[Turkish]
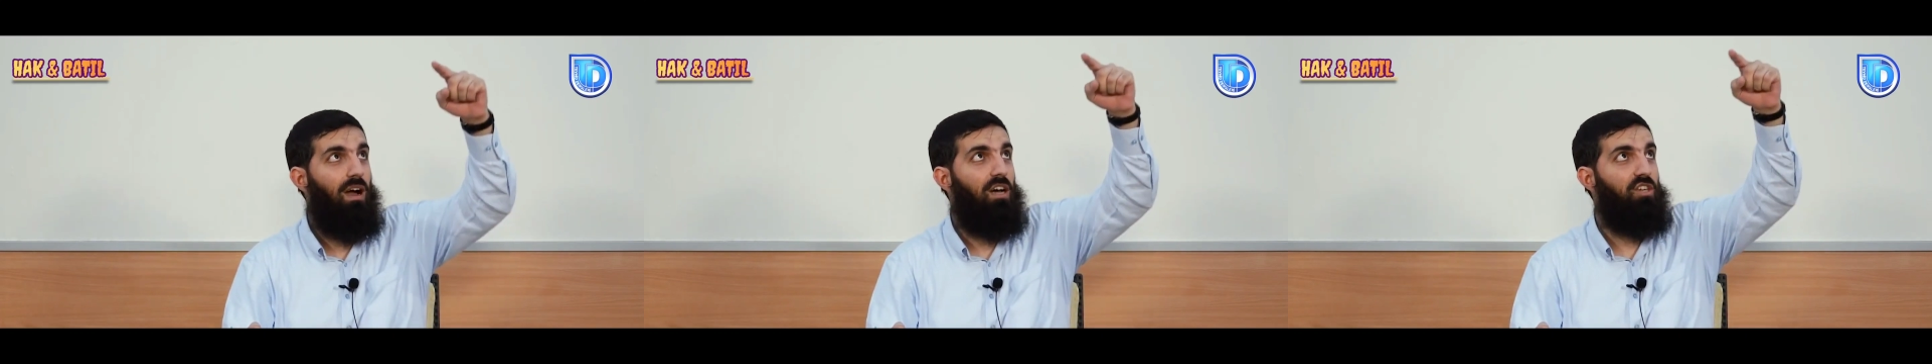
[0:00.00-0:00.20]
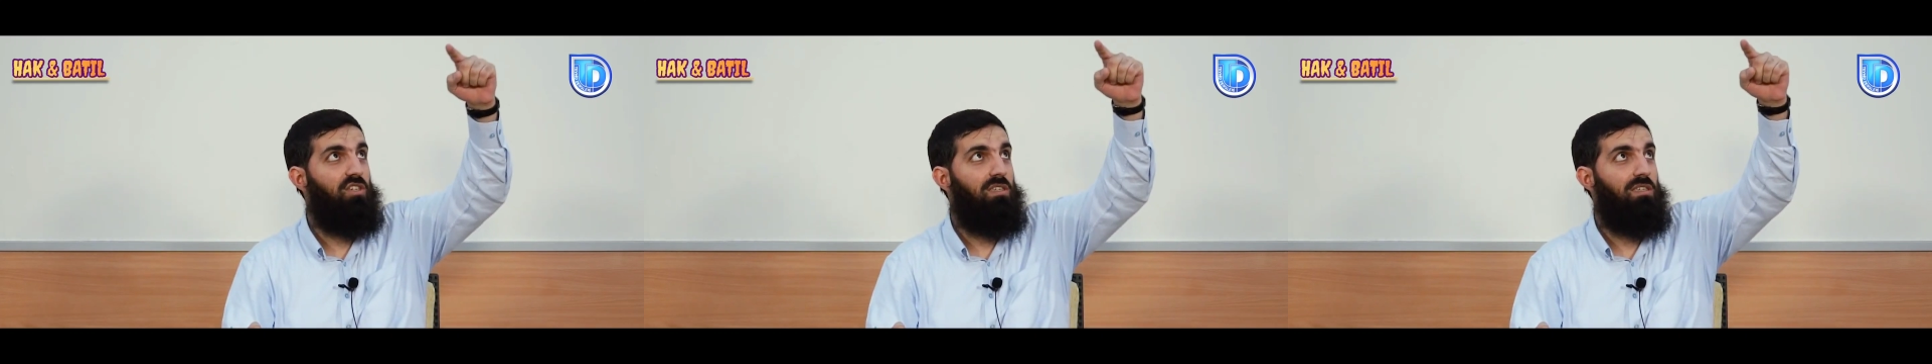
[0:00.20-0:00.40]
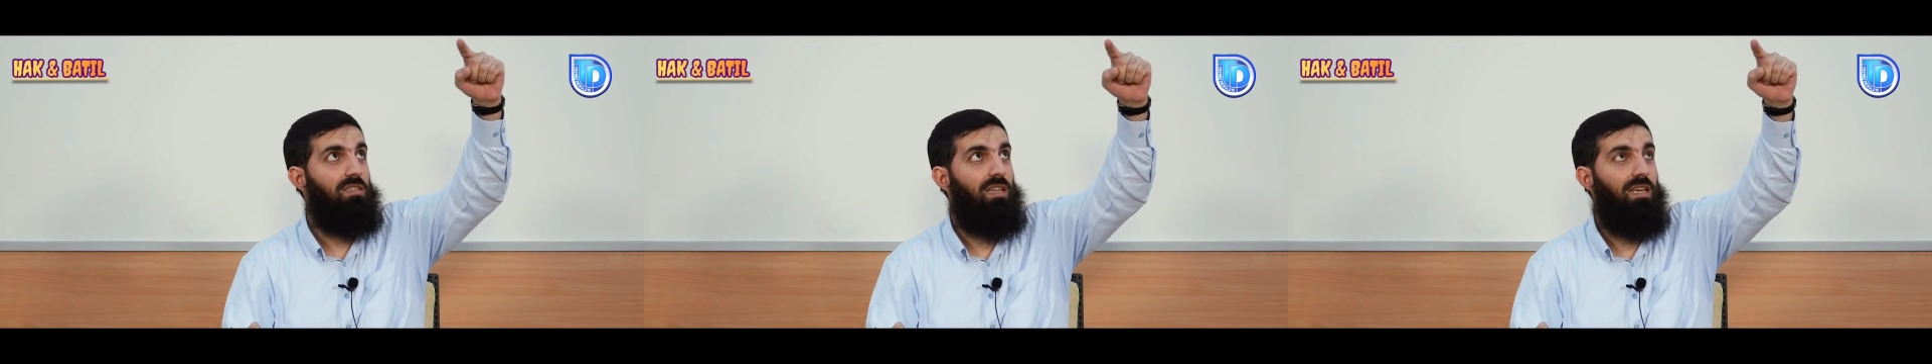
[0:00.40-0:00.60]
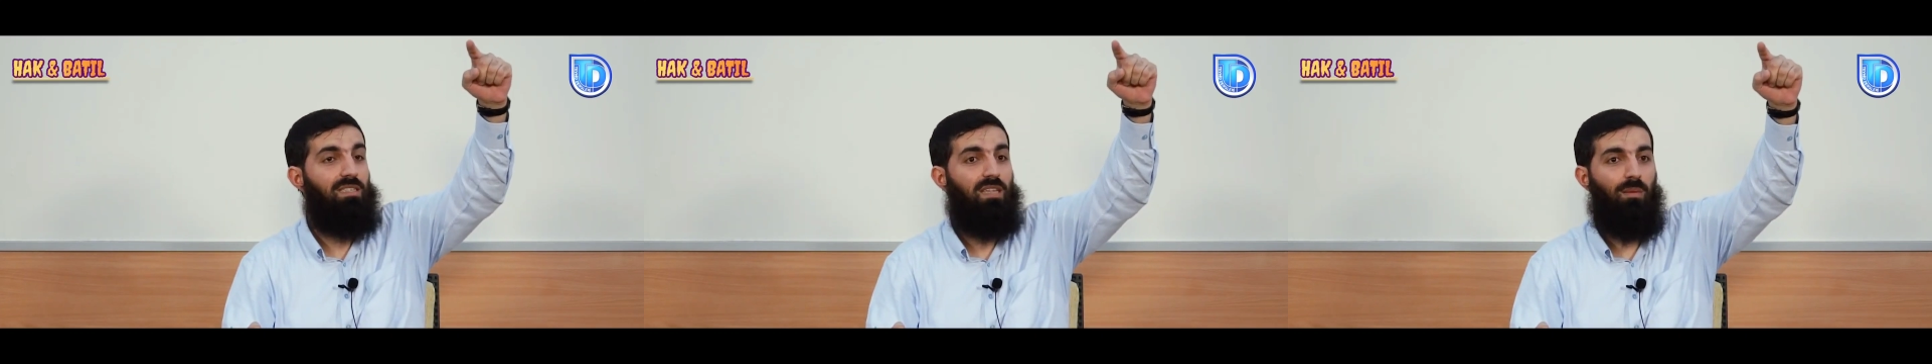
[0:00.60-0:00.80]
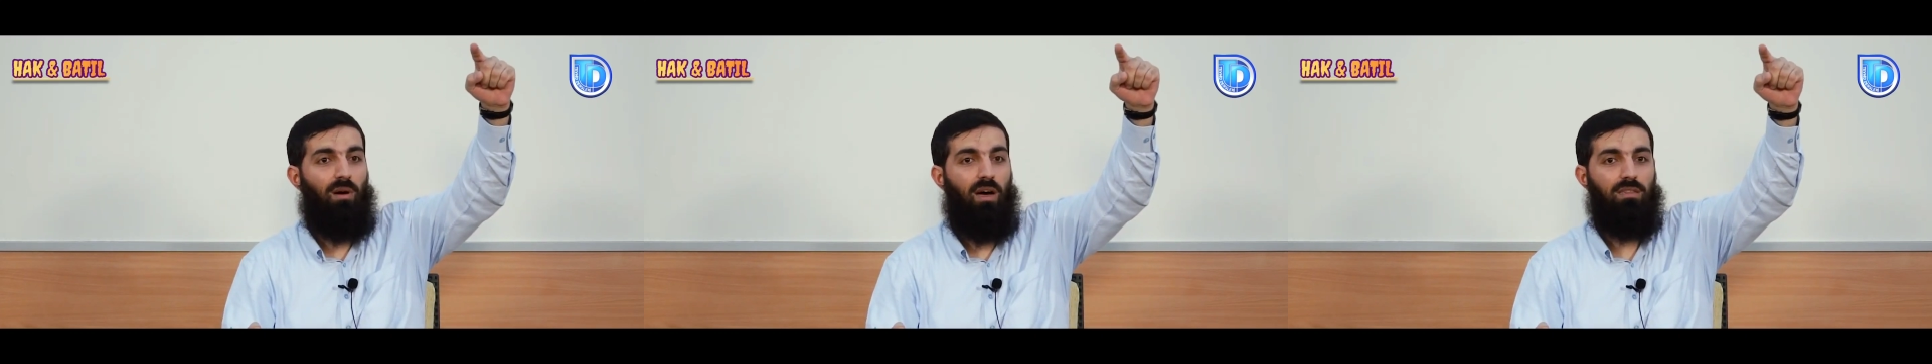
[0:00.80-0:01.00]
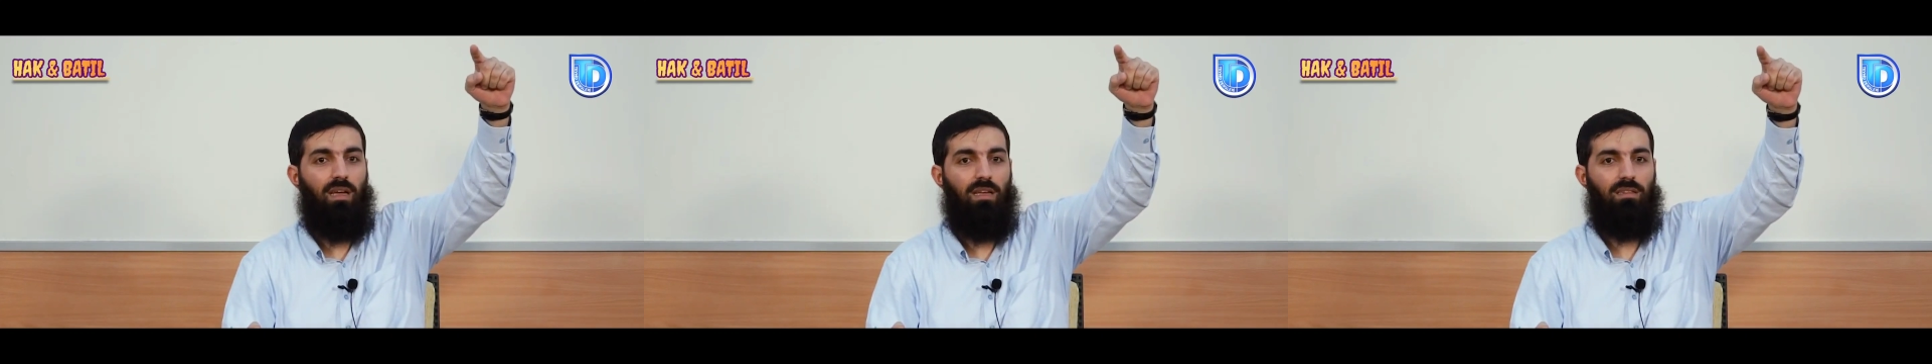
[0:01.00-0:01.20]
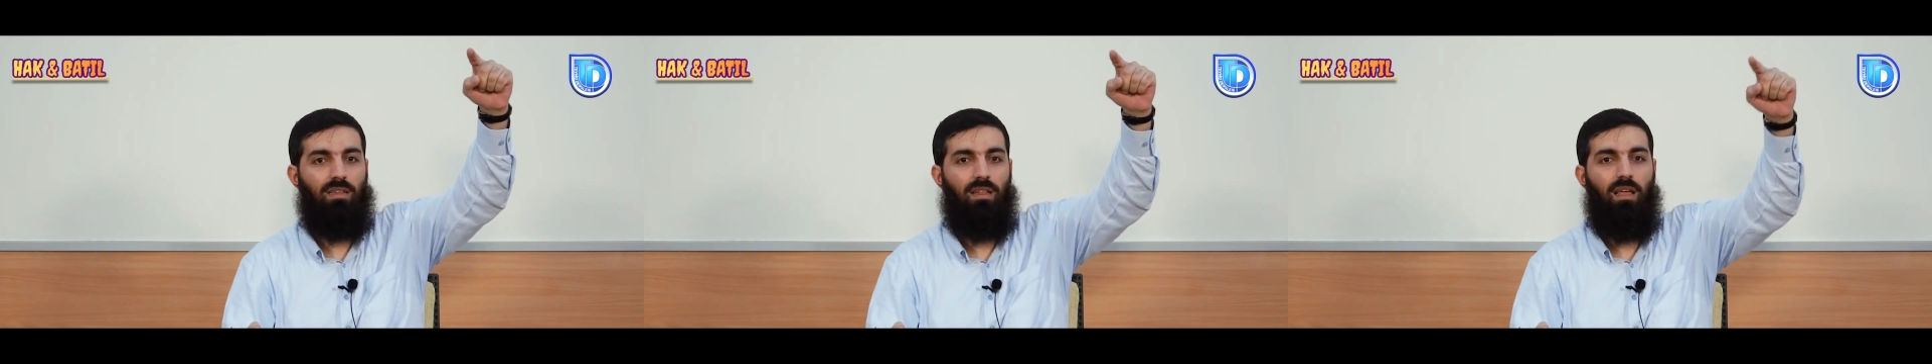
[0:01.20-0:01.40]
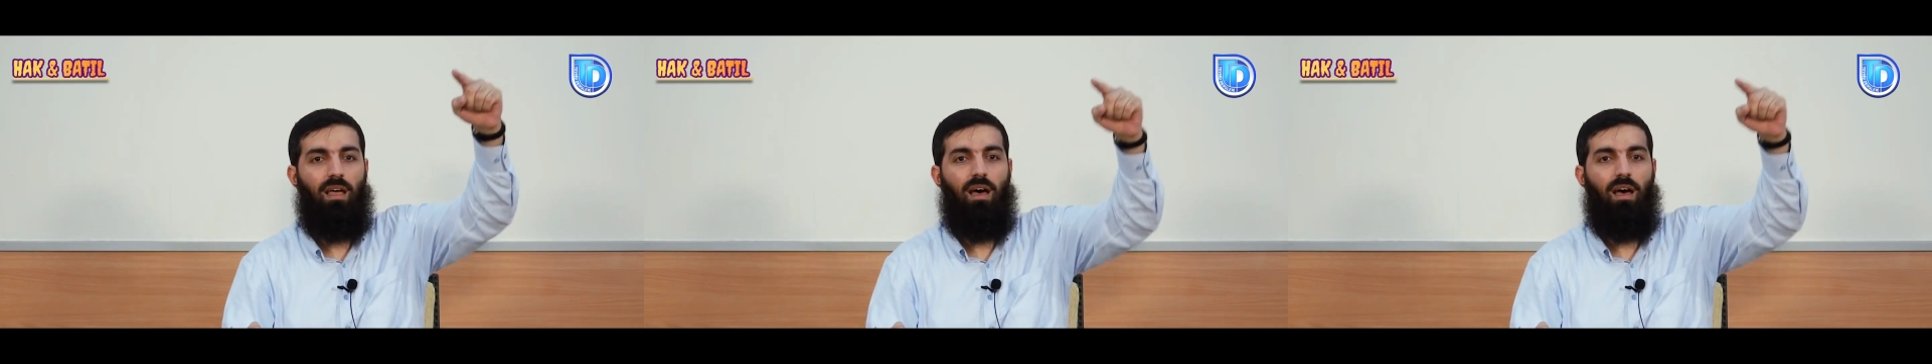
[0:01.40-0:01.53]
karşısında sabahtan